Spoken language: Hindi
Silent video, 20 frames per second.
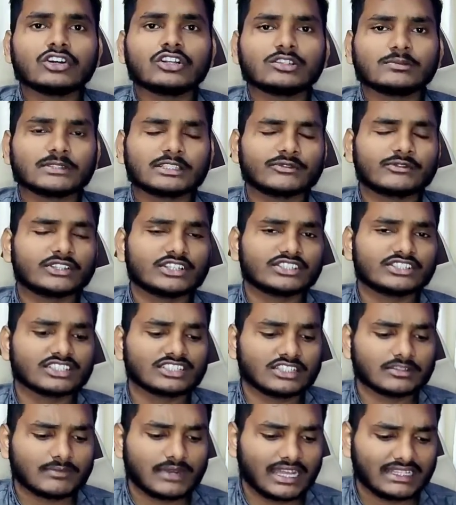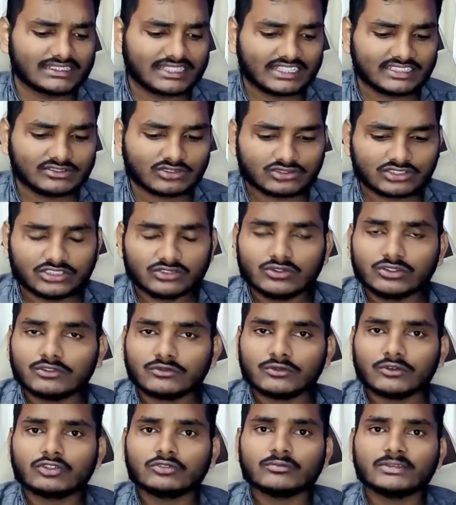और स्पेसिफिकेशन की बात करें तो तीनों ही फोन